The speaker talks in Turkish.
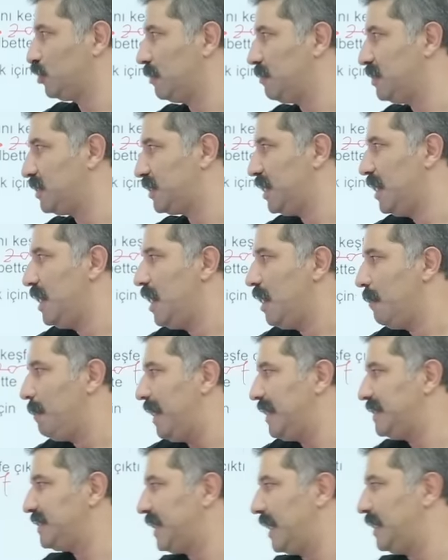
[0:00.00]
burada bir
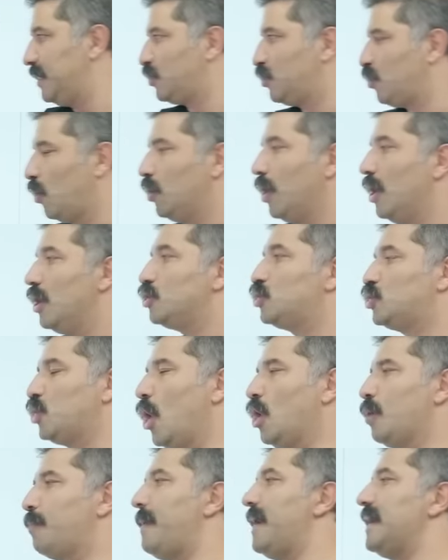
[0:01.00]
benzerlik yok.
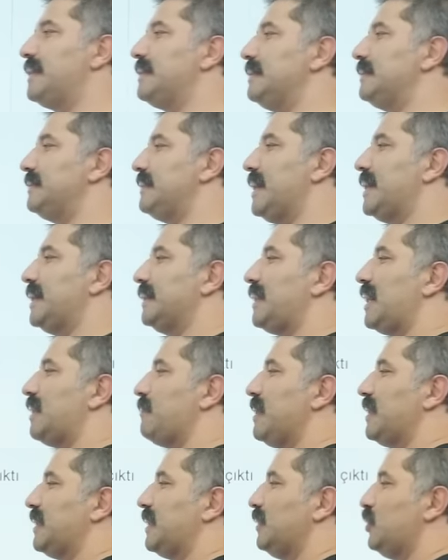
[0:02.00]
Çok bekledi. Ne
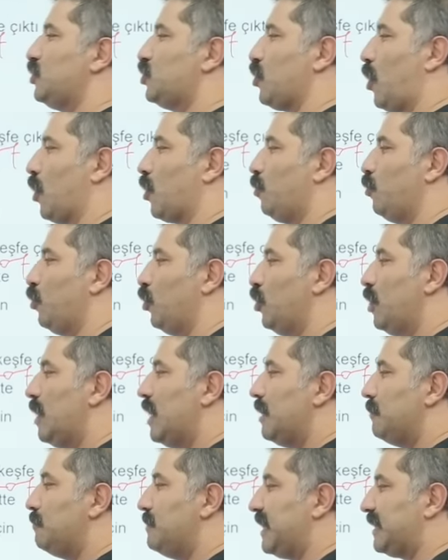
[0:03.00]
kadar bekledi? Çok. Bu
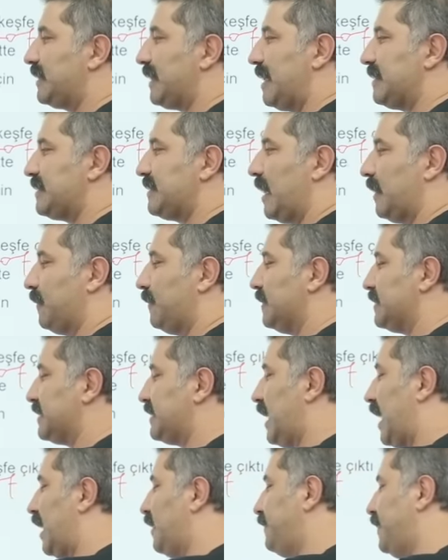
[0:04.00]
miktar zarfı.
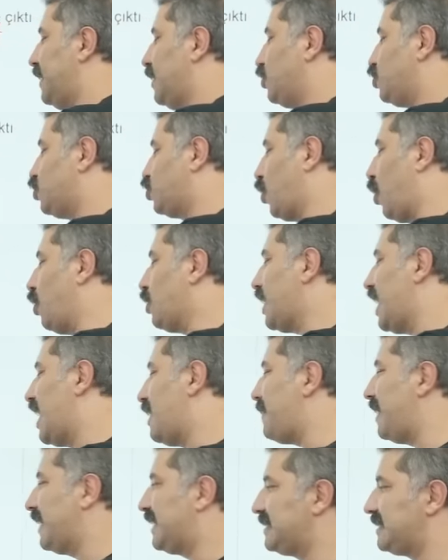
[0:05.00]
Zarf çok
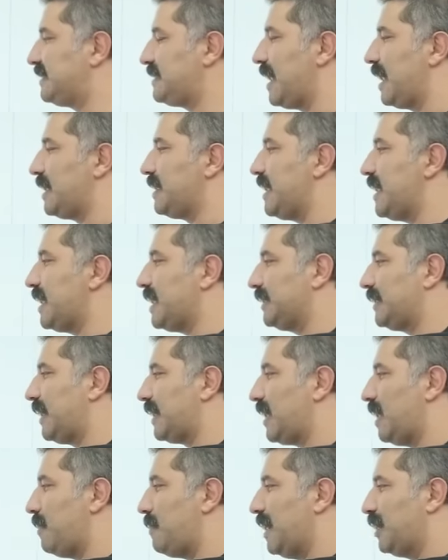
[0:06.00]
emek isteyen ne
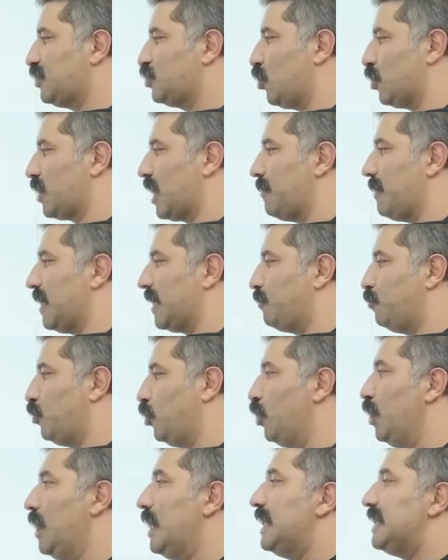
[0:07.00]
kadar emek çok emek
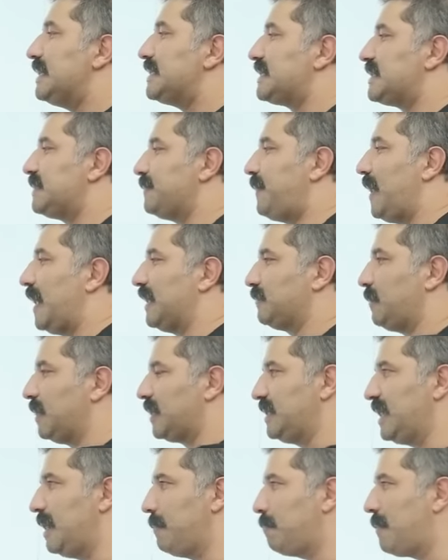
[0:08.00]
bu sıfat.
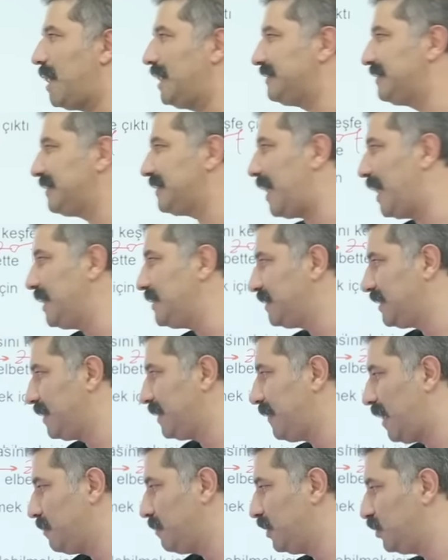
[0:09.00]
Bakın hep mantık aynı
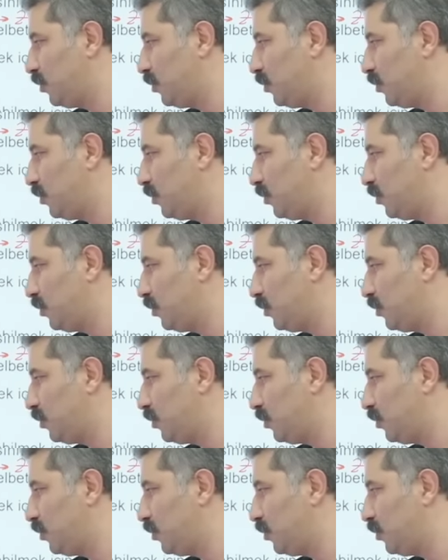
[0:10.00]
devam